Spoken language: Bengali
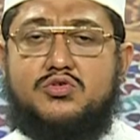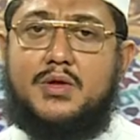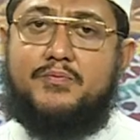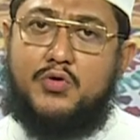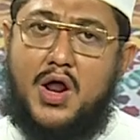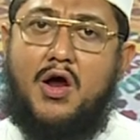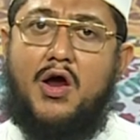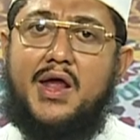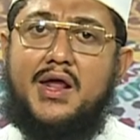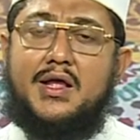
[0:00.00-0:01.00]
যদি পুরা
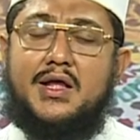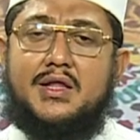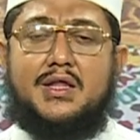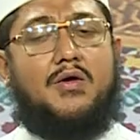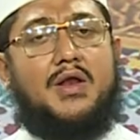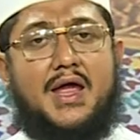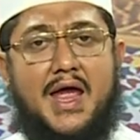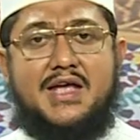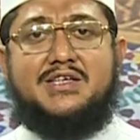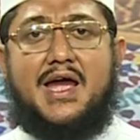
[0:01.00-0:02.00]
হয় তাহলে
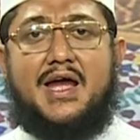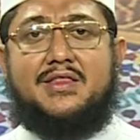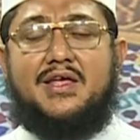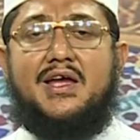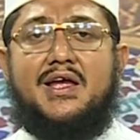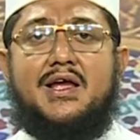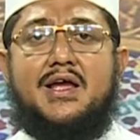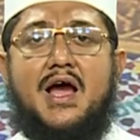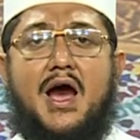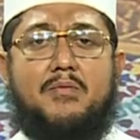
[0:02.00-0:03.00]
এই জায়গাতে
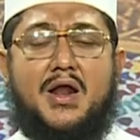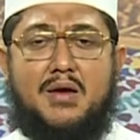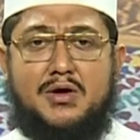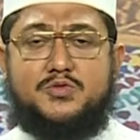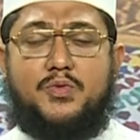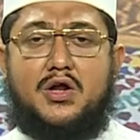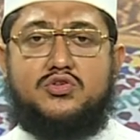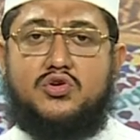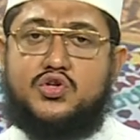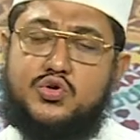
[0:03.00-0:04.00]
আমরা নামাজ পড়ার
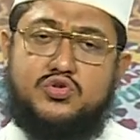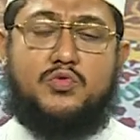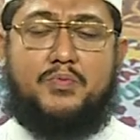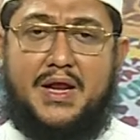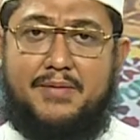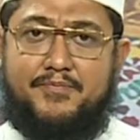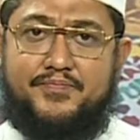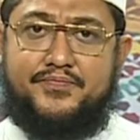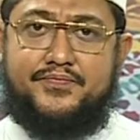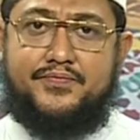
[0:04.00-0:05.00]
জন্য সুযোগ পেলাম
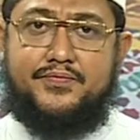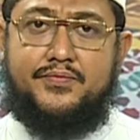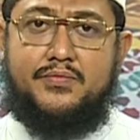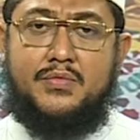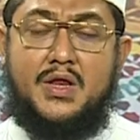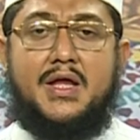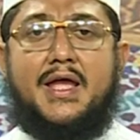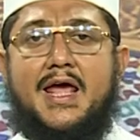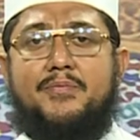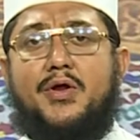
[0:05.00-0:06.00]

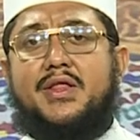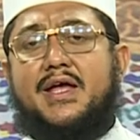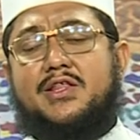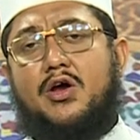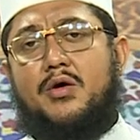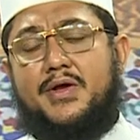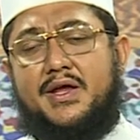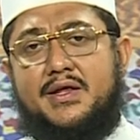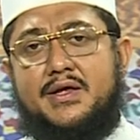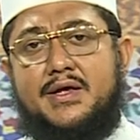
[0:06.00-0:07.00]
এরপরে দেখতে হবে
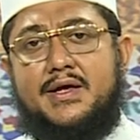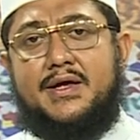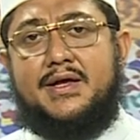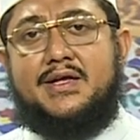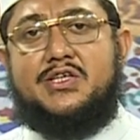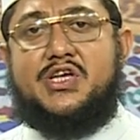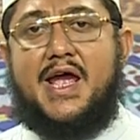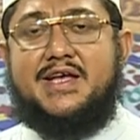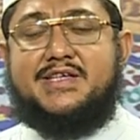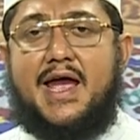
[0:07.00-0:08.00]

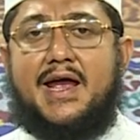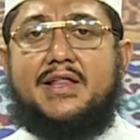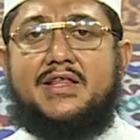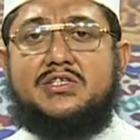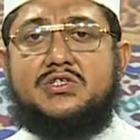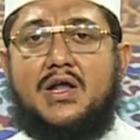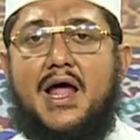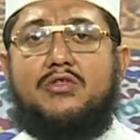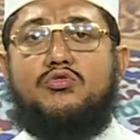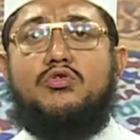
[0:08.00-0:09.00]
যেই জায়গাতে
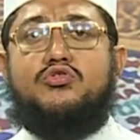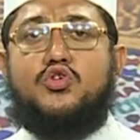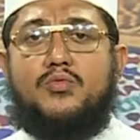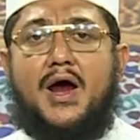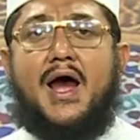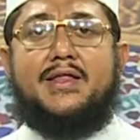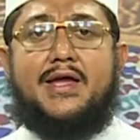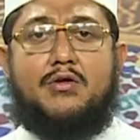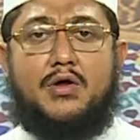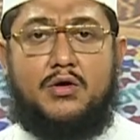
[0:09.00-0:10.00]
সলাতুল জুমা
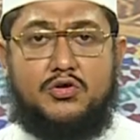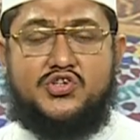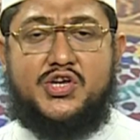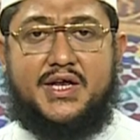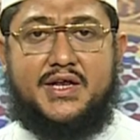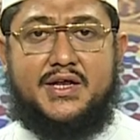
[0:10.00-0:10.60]
আদায় করা হচ্ছে